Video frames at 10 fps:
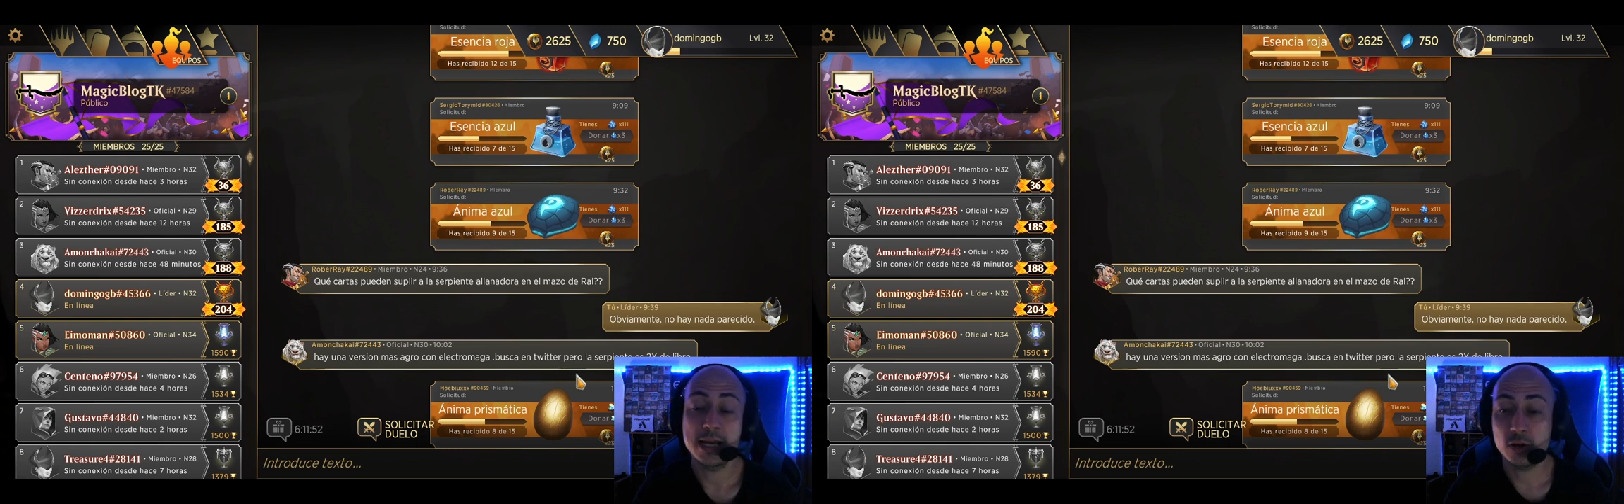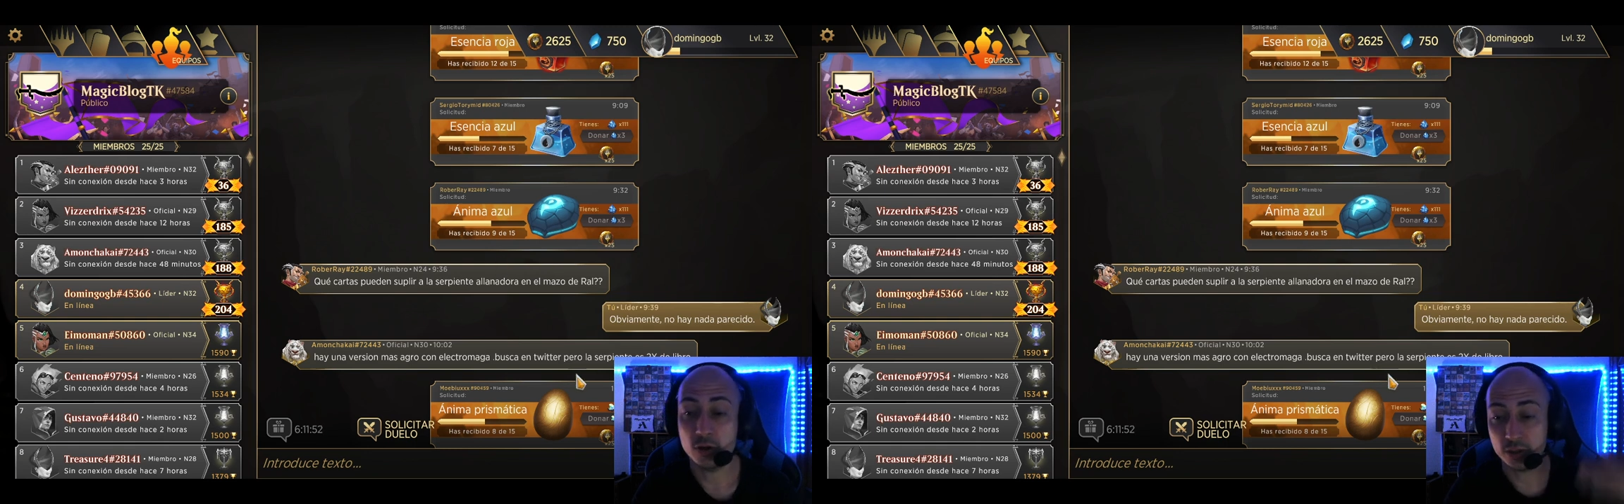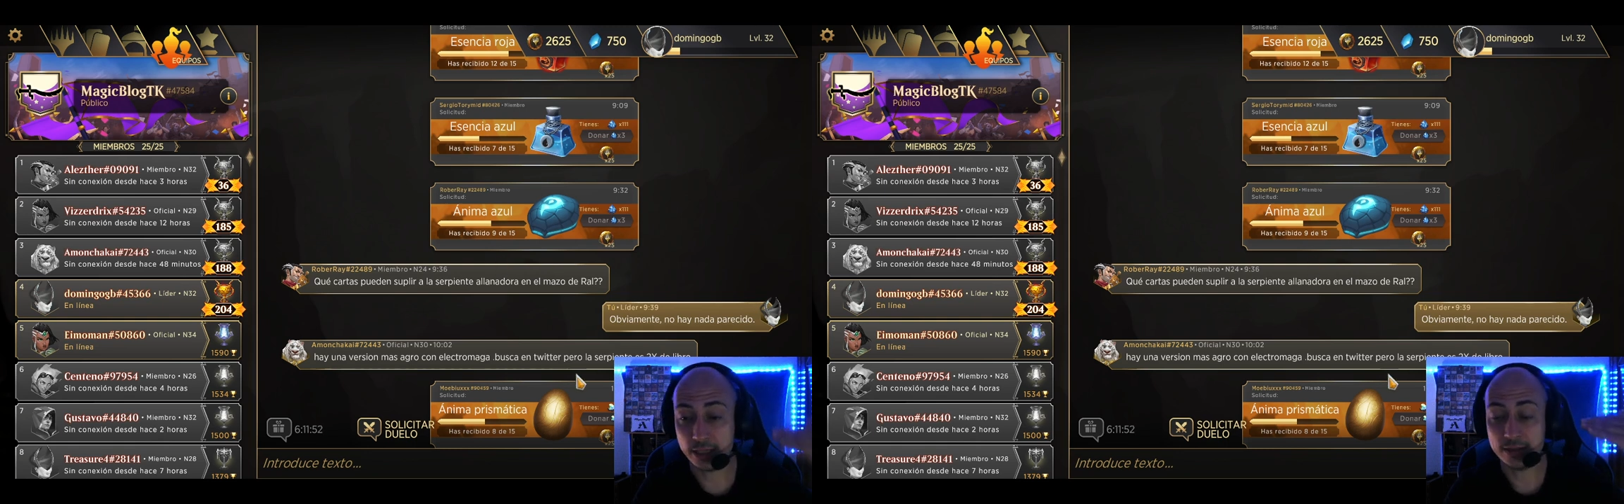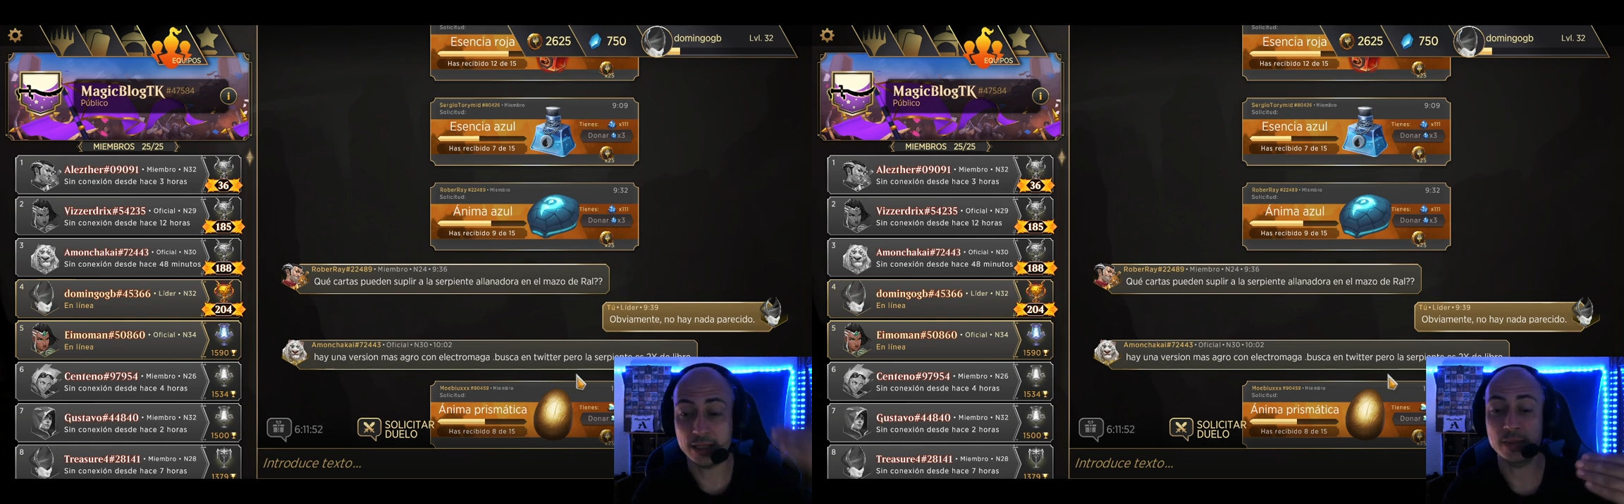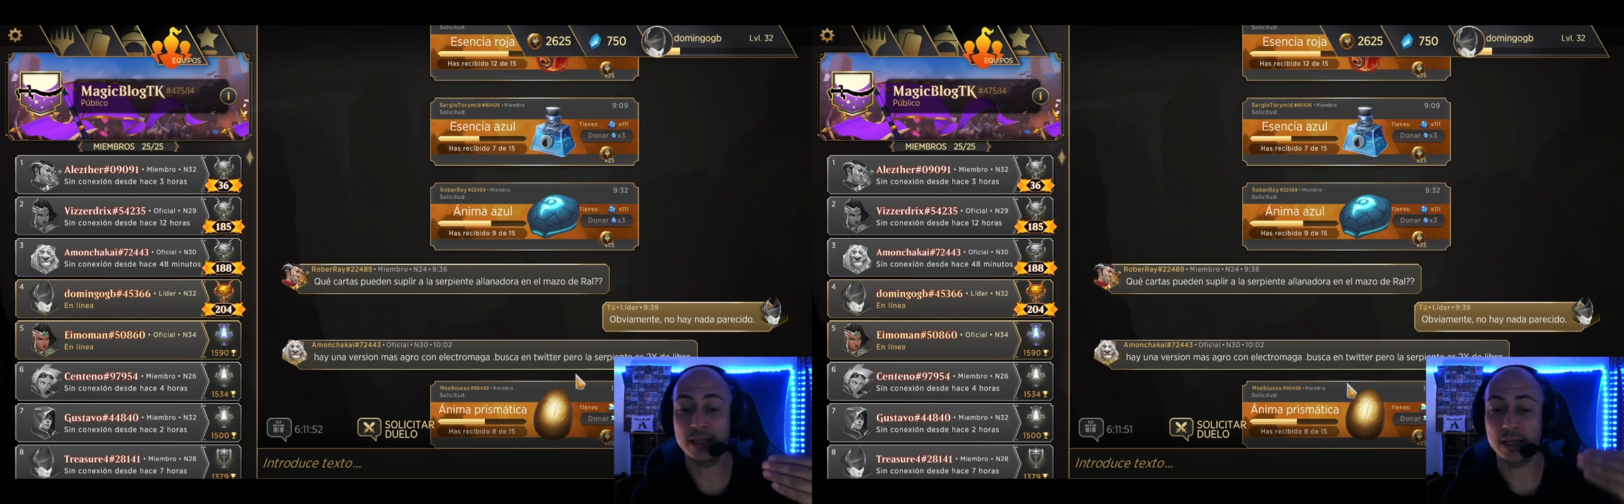
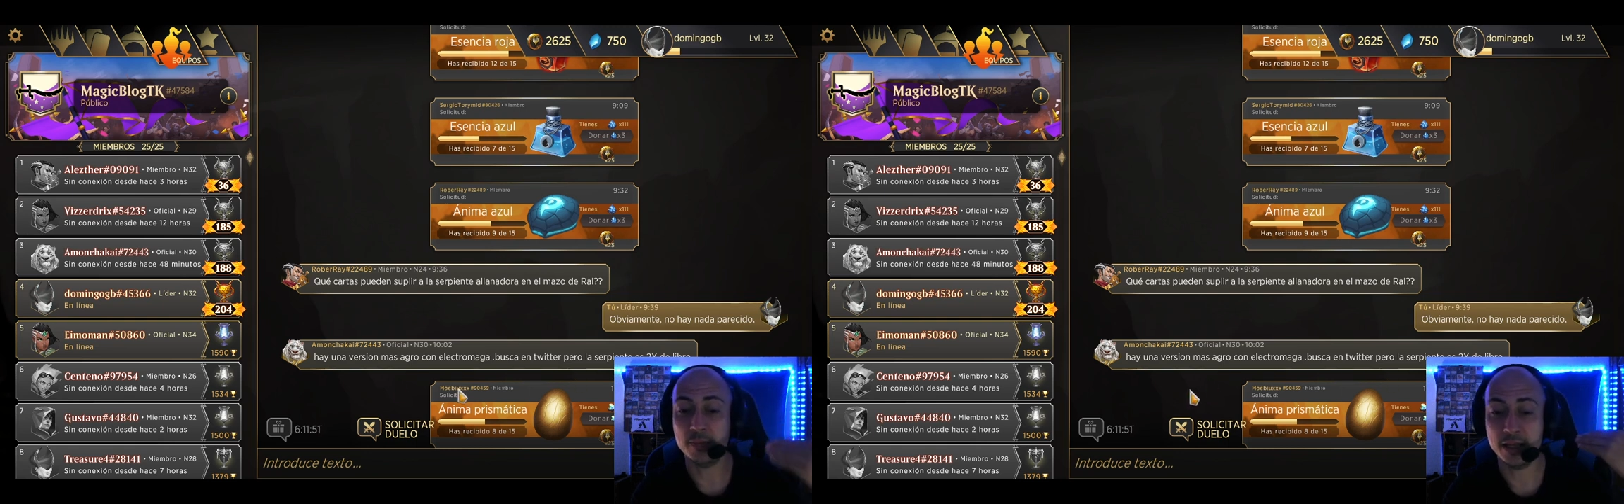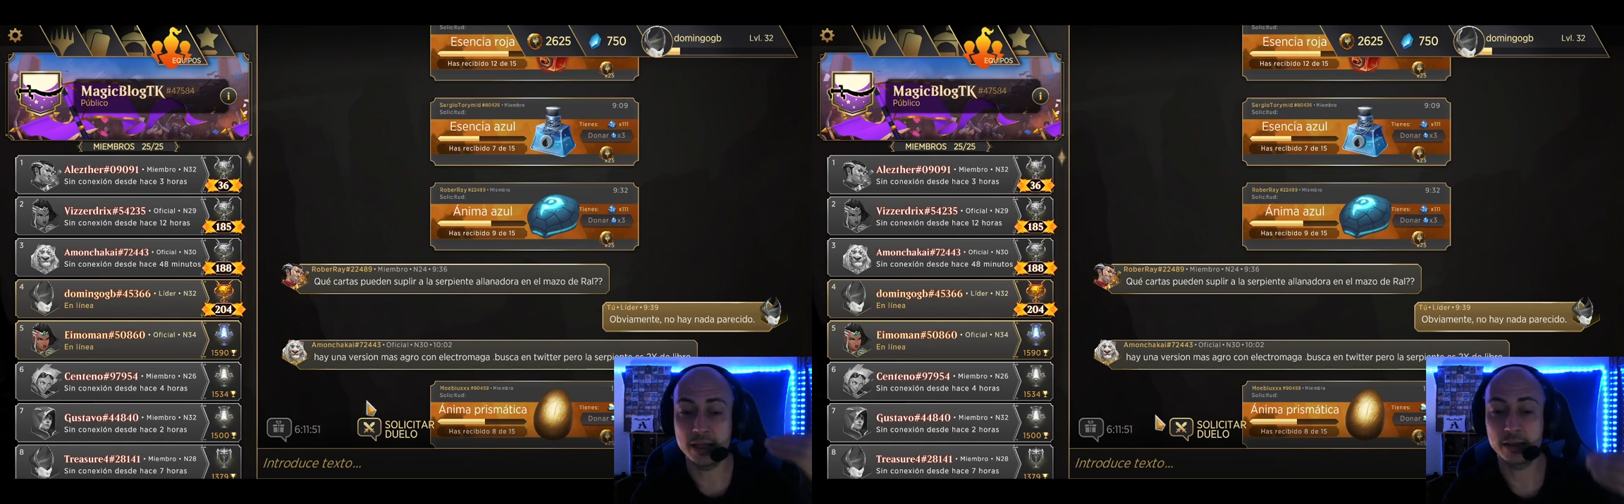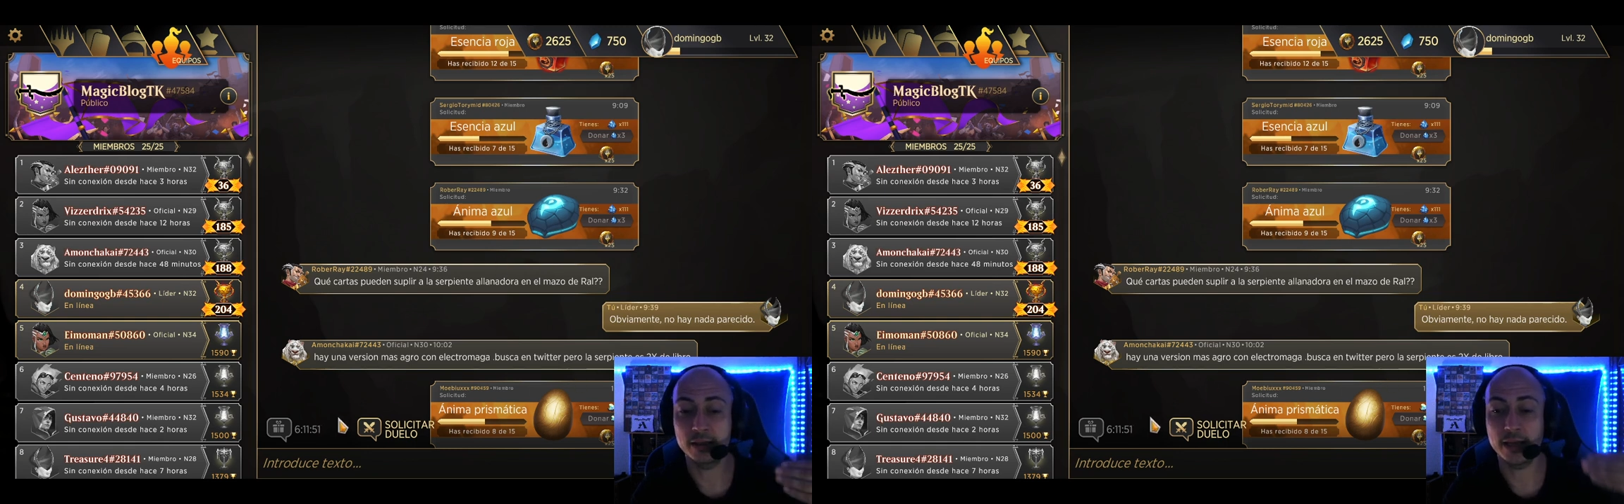Constantemente pedir,